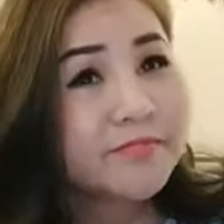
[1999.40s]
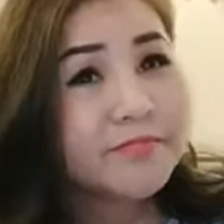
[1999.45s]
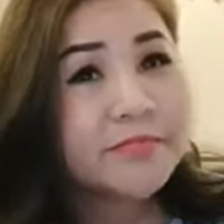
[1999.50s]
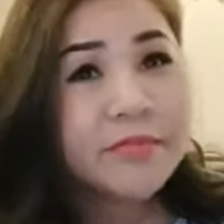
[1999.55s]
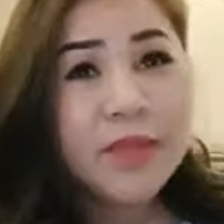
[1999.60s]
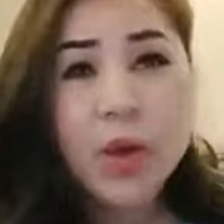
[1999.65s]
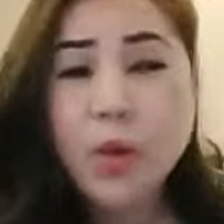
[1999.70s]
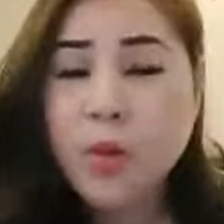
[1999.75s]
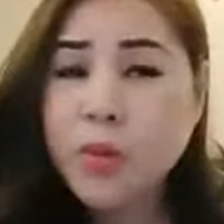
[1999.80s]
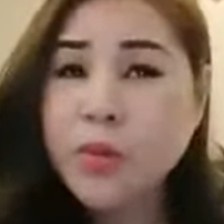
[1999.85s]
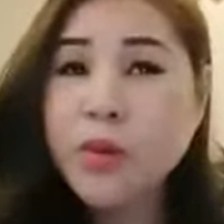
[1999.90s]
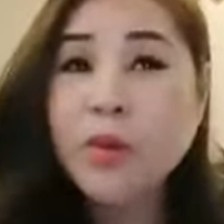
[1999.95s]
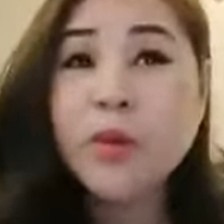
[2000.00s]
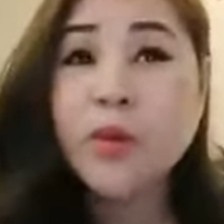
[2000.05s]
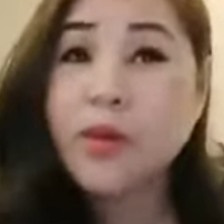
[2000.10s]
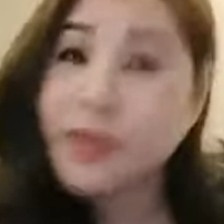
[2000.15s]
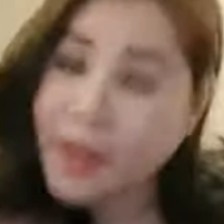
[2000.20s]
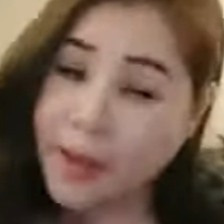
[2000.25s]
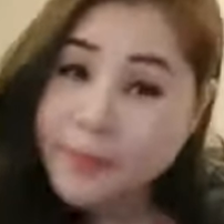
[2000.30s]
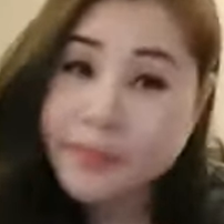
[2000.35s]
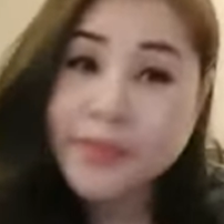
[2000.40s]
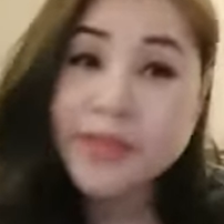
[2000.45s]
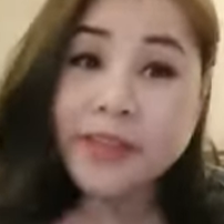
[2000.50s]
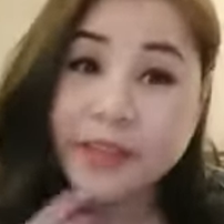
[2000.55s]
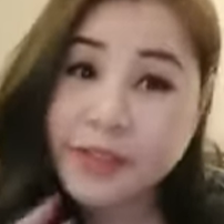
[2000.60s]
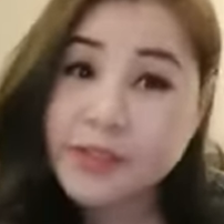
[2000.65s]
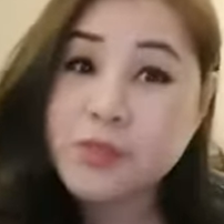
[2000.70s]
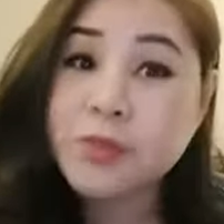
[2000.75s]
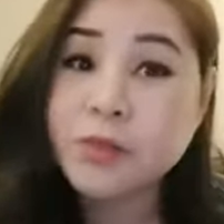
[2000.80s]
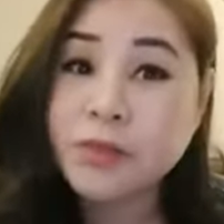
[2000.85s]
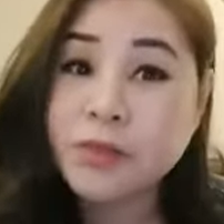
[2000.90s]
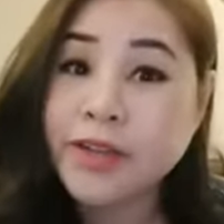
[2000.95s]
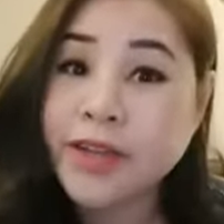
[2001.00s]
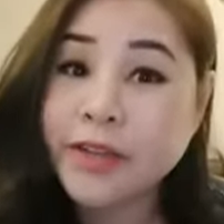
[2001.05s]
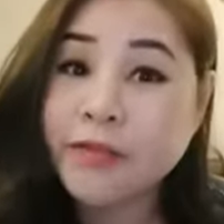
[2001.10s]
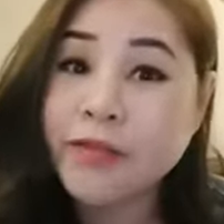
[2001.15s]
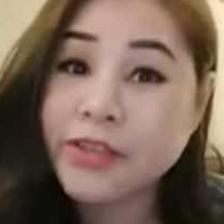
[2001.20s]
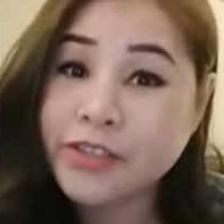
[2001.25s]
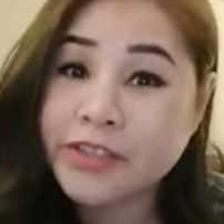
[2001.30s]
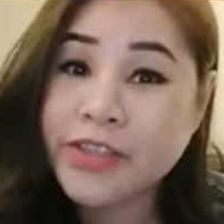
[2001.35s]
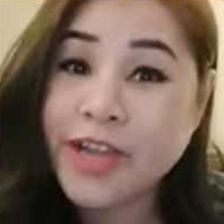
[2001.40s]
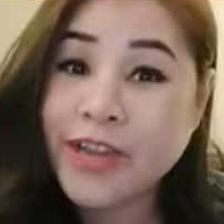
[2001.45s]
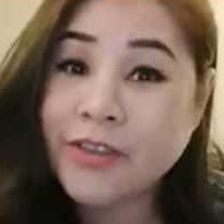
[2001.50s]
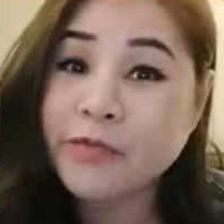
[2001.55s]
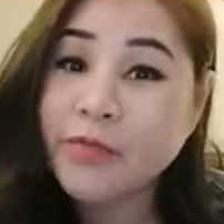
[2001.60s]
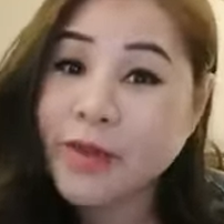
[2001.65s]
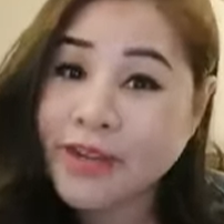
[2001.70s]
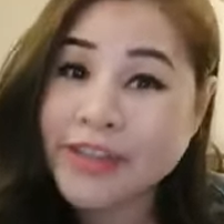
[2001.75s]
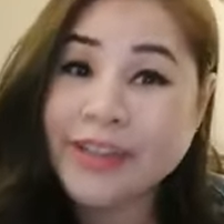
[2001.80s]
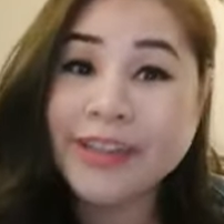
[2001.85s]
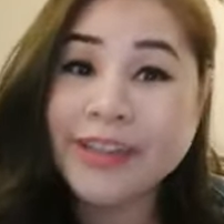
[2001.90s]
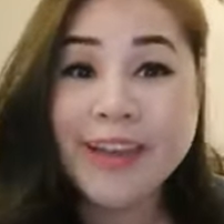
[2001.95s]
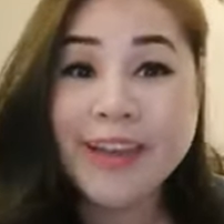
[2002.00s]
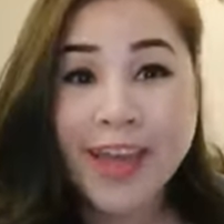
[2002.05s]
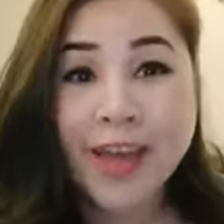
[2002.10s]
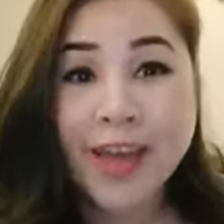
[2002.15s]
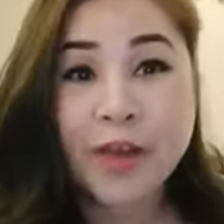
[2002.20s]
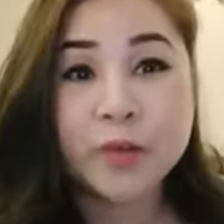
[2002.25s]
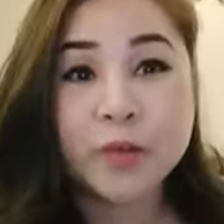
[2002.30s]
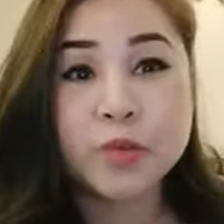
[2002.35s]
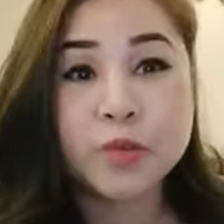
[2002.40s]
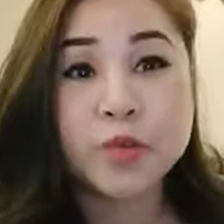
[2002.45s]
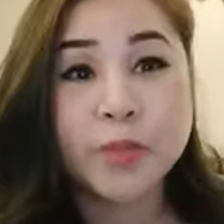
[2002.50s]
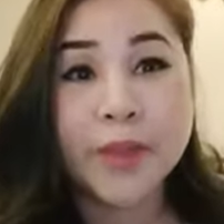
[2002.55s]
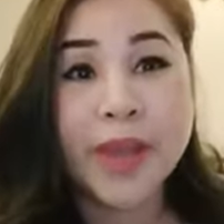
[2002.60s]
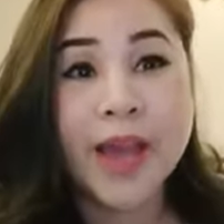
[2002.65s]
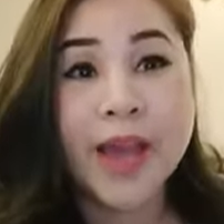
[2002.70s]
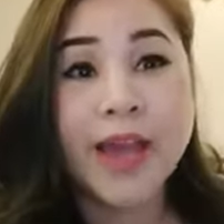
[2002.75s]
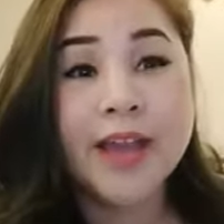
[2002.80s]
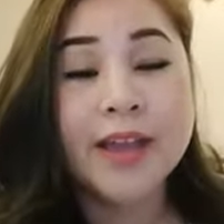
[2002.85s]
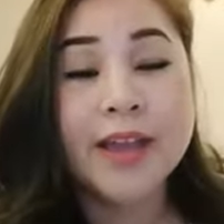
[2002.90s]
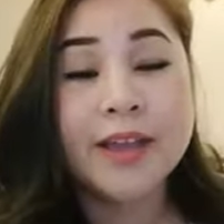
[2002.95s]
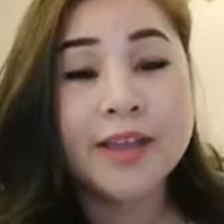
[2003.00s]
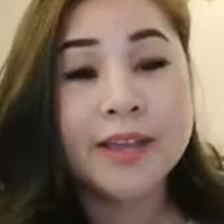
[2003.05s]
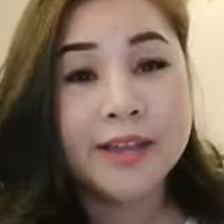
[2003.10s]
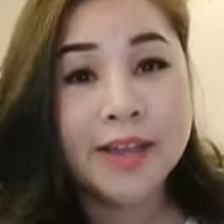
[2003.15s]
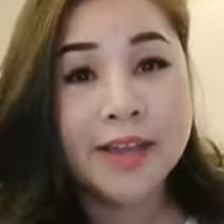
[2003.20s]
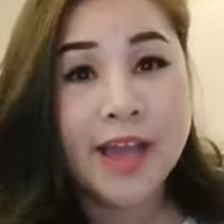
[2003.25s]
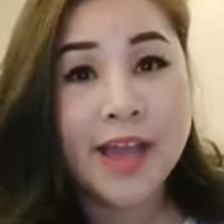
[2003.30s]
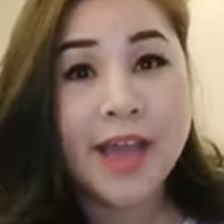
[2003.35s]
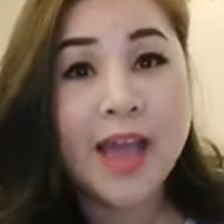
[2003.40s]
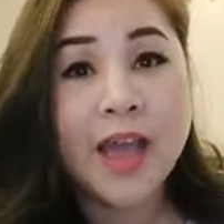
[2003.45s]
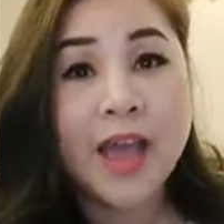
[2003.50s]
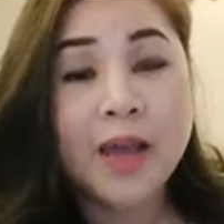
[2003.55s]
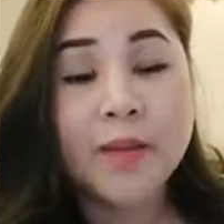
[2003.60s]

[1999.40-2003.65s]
เราเราก็ทำดีที่สุดในเวอร์ชั่นวันนี้แล้ว ถูกไหมคะอ่า